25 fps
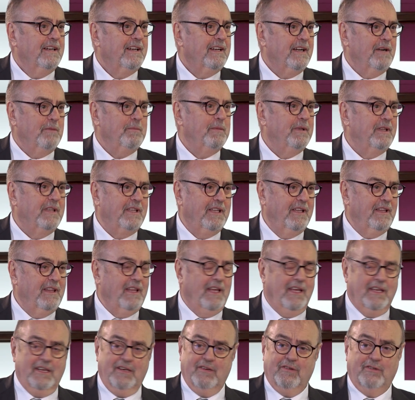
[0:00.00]
realmente
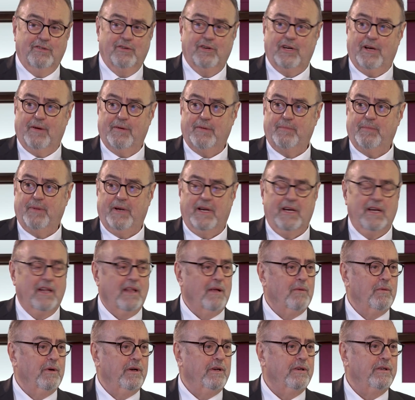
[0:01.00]
de ahí no, no cabe esperar
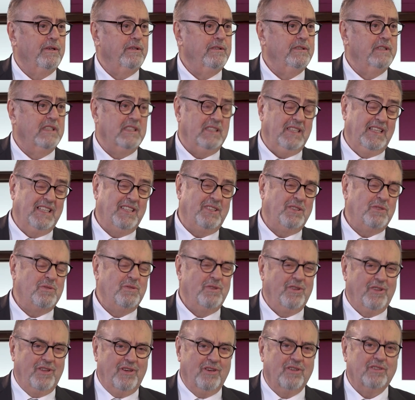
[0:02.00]
nada bueno. ¿no? Este, es
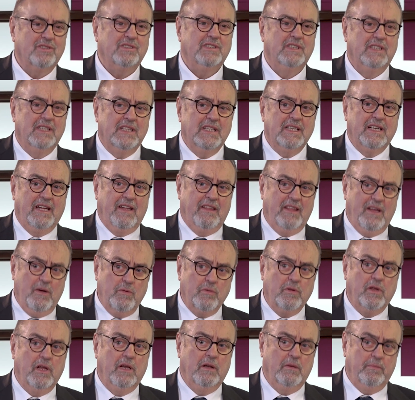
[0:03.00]
uno de los, quizá
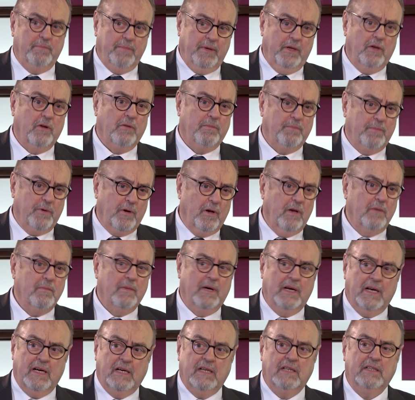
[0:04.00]
uno, el peor
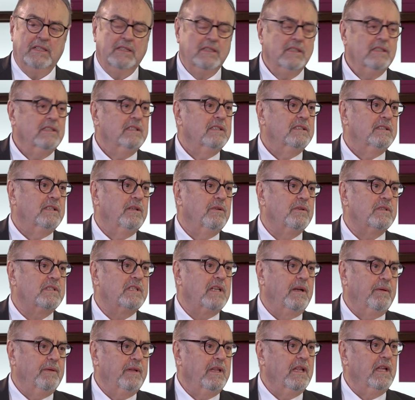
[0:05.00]
problema de
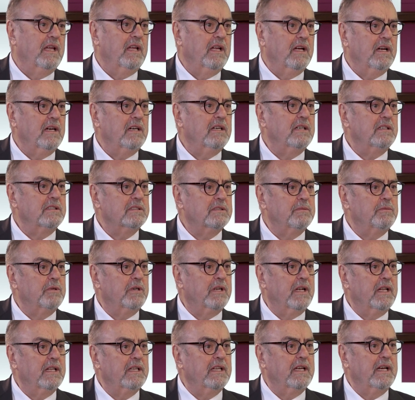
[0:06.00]
nuestra vida
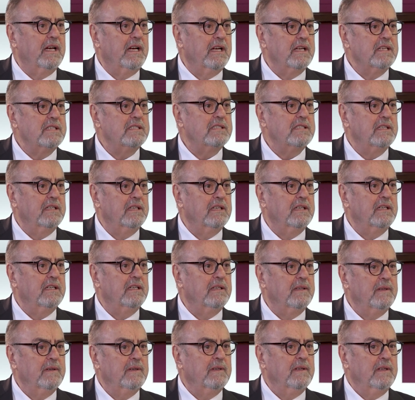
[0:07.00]
democrática es,
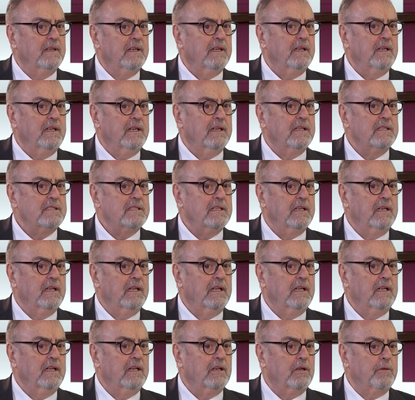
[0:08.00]
eh, es
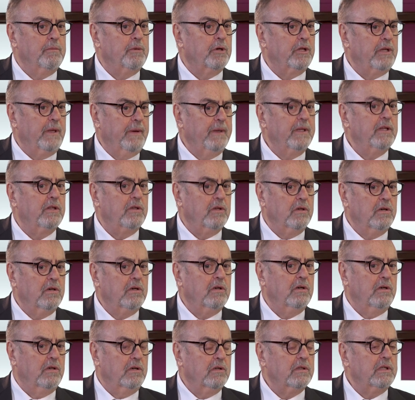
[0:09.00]
el
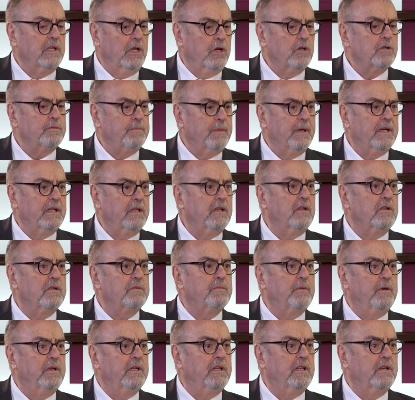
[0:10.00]
comportamiento de los
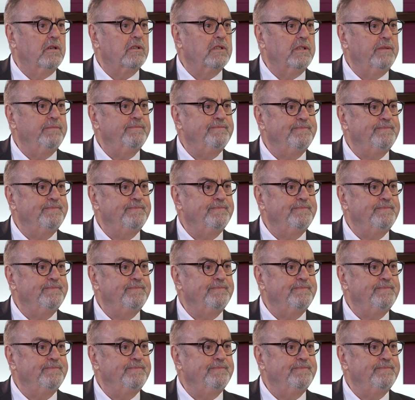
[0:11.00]
partidos políticos.